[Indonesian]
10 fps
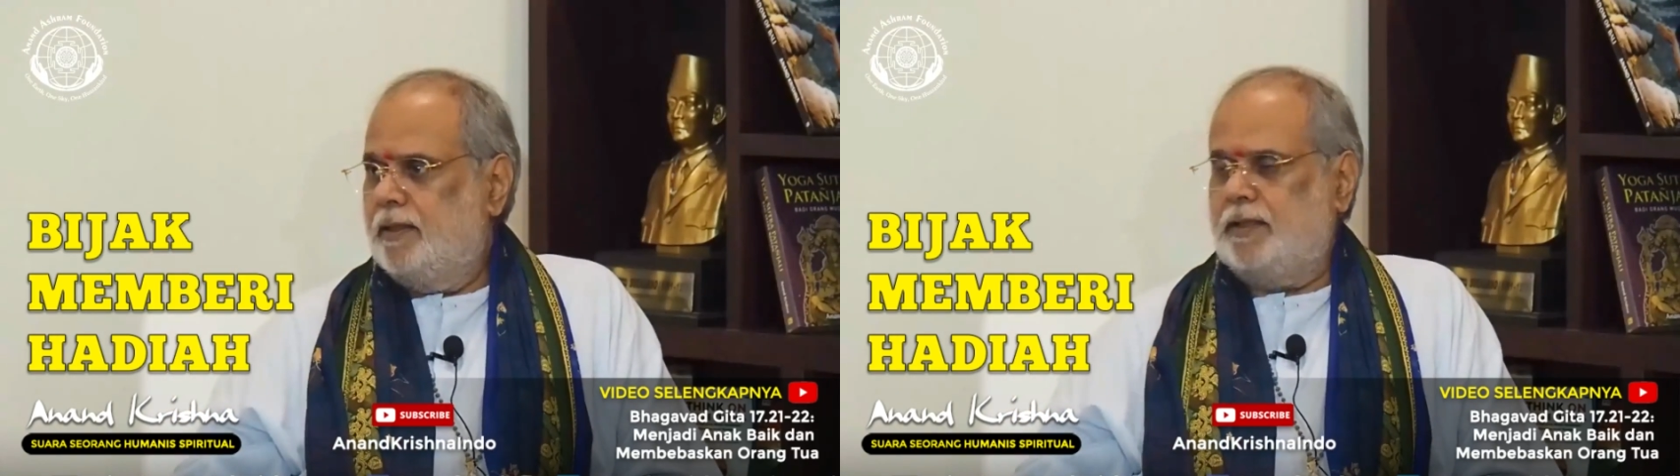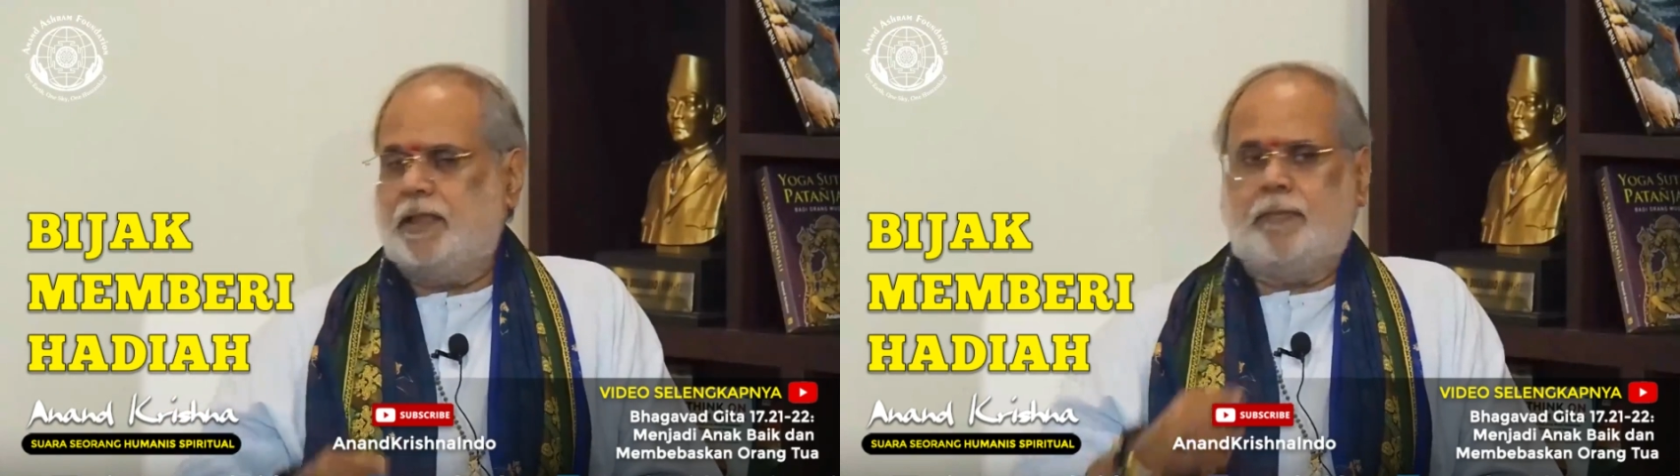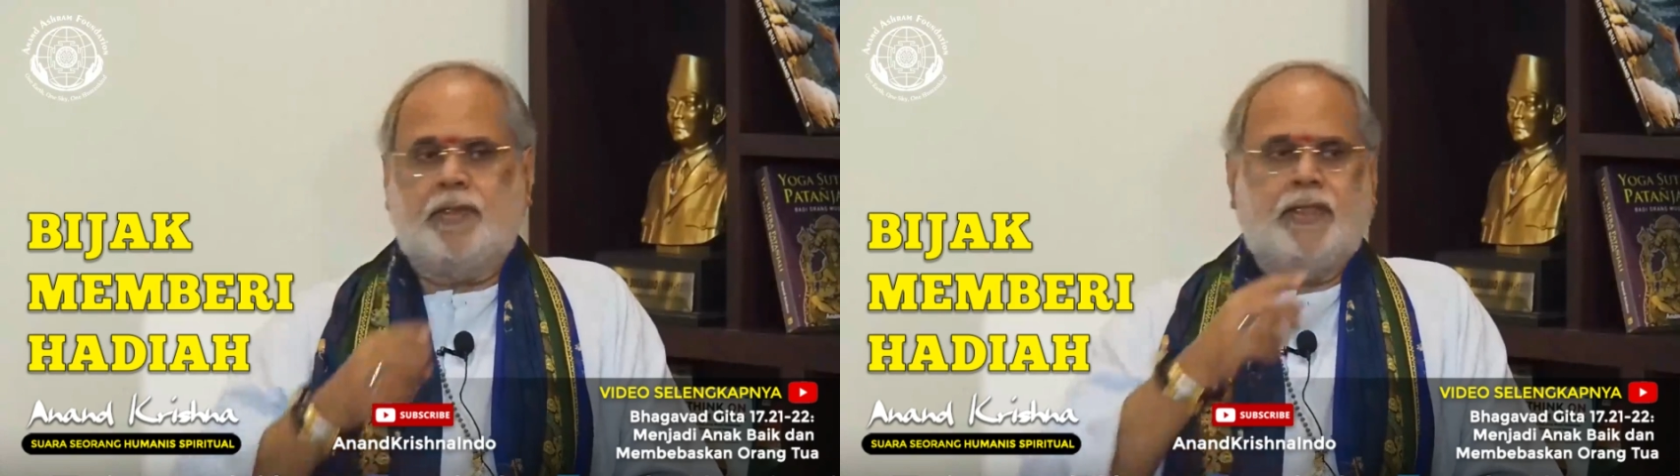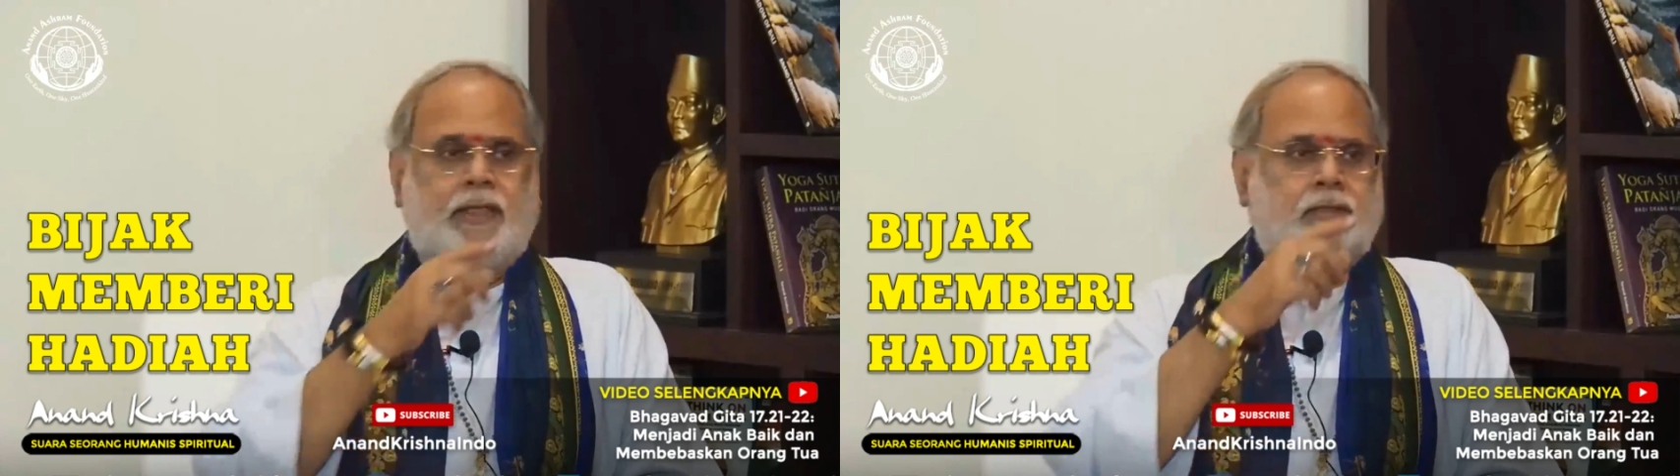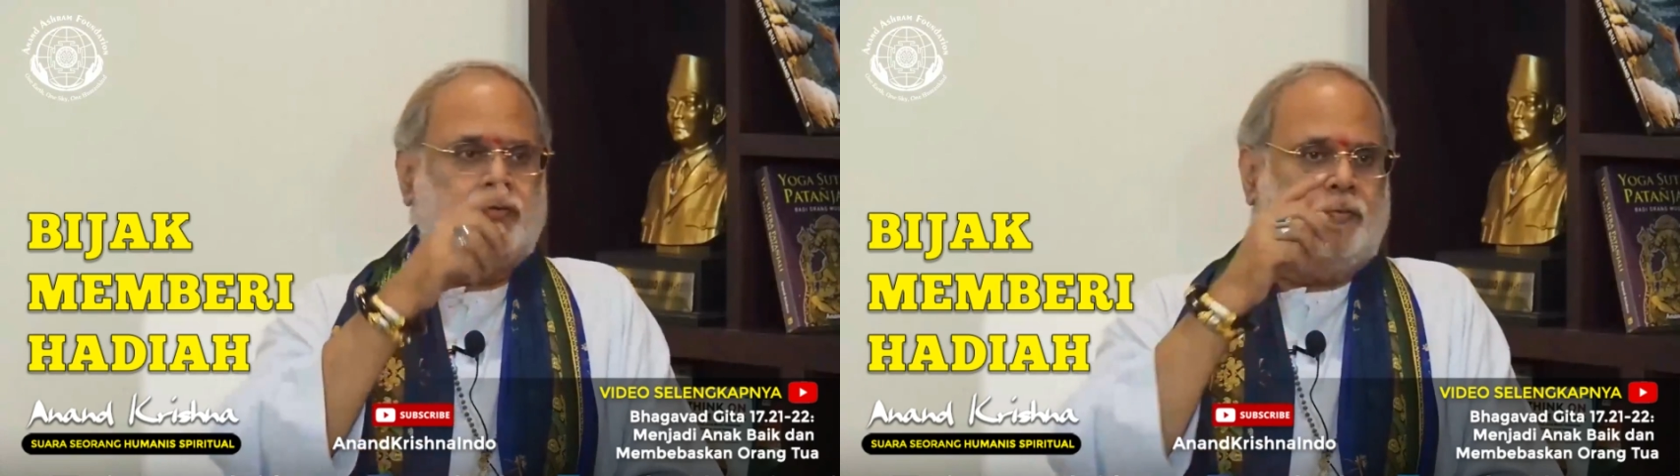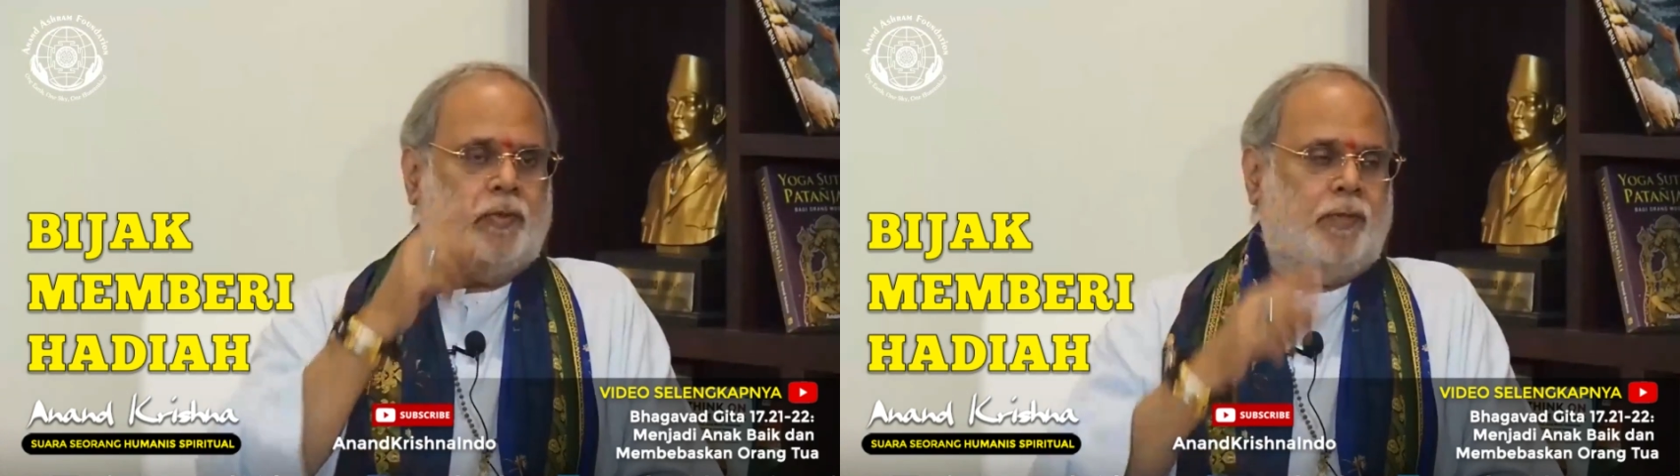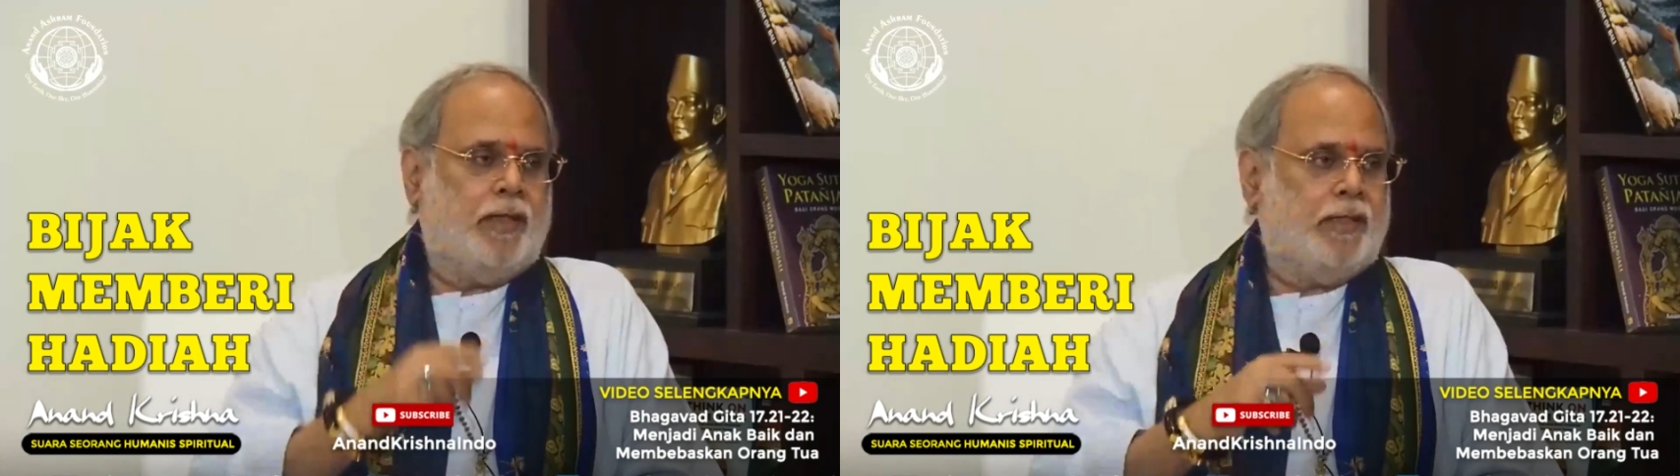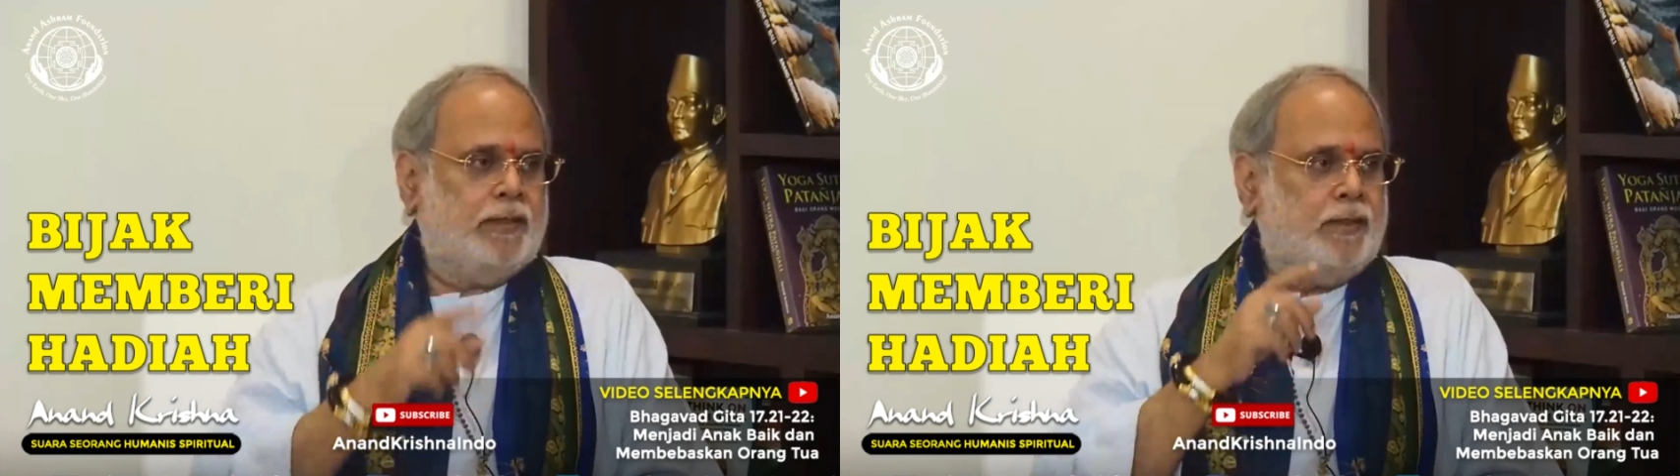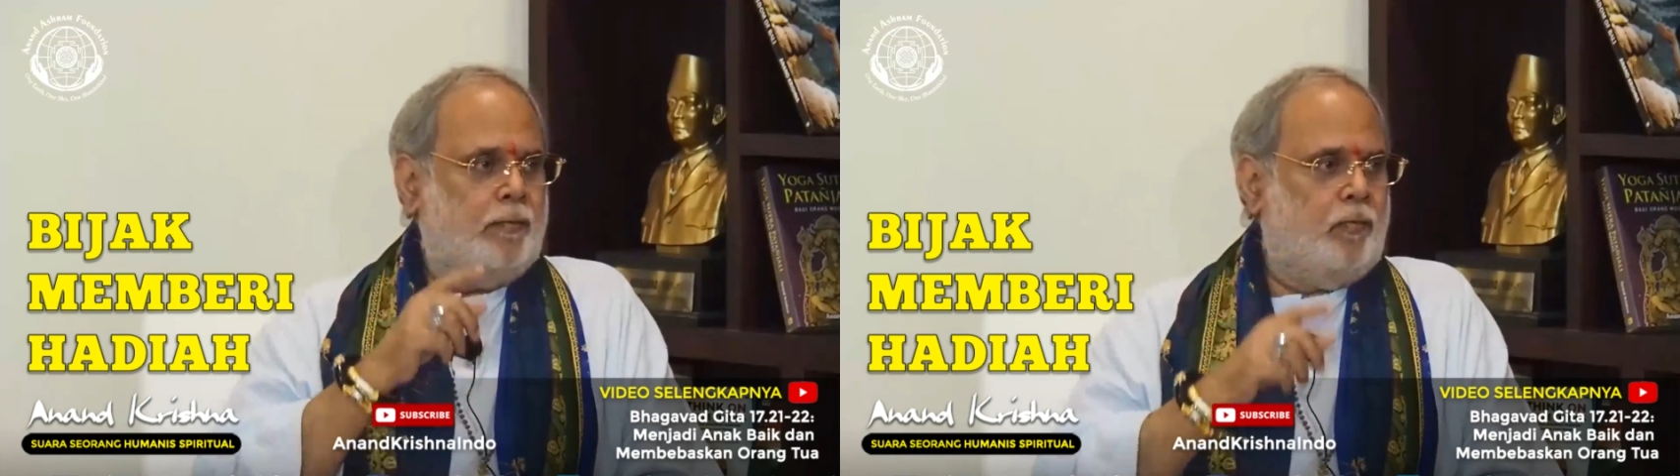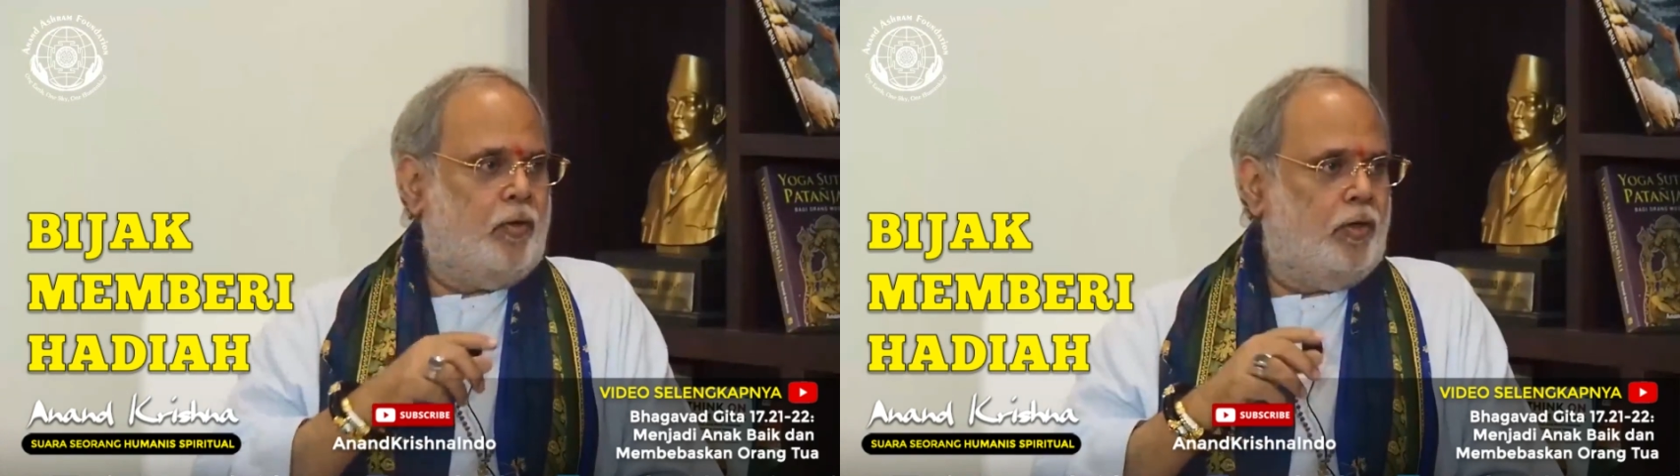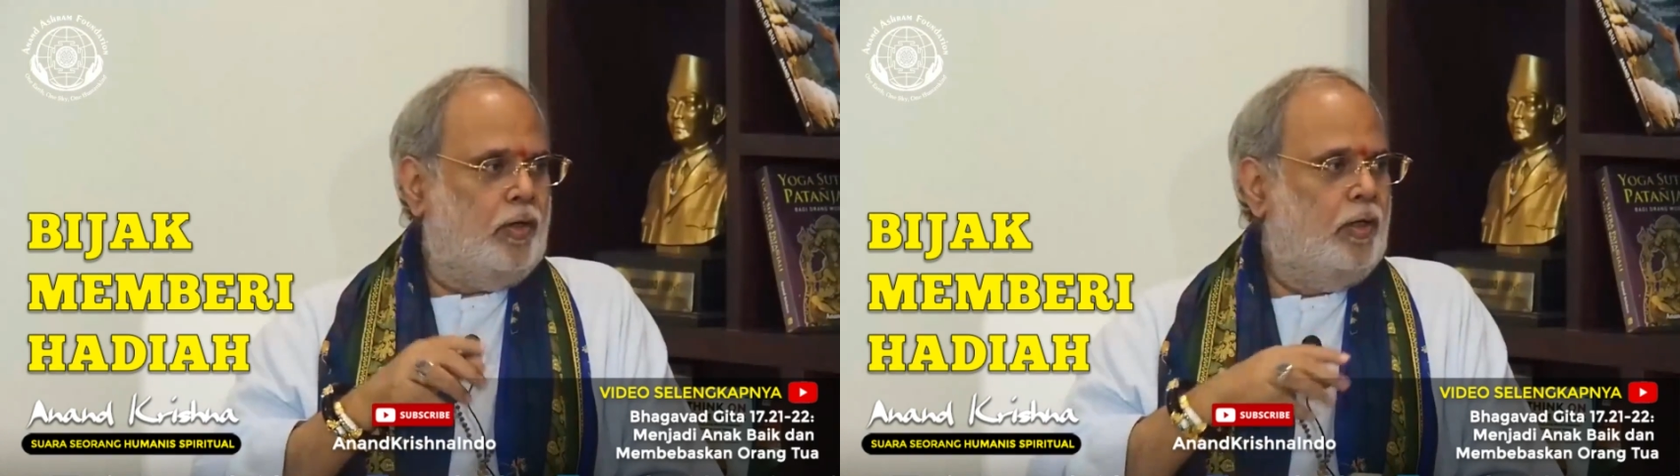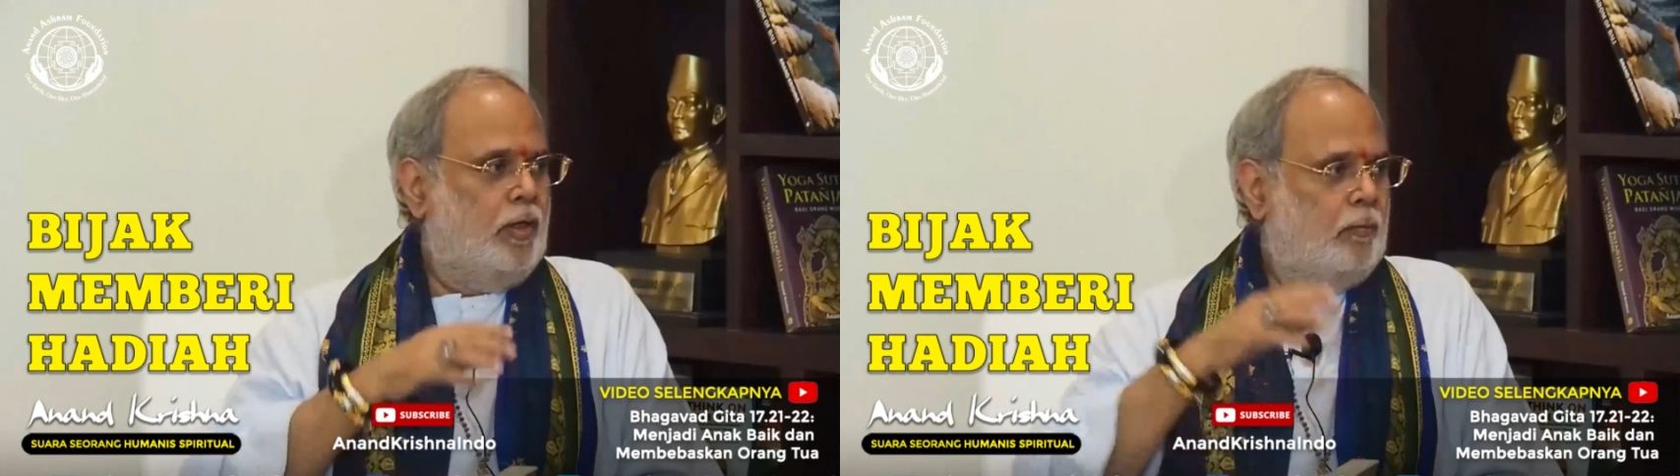kita pergi ke supermarket, ke mall,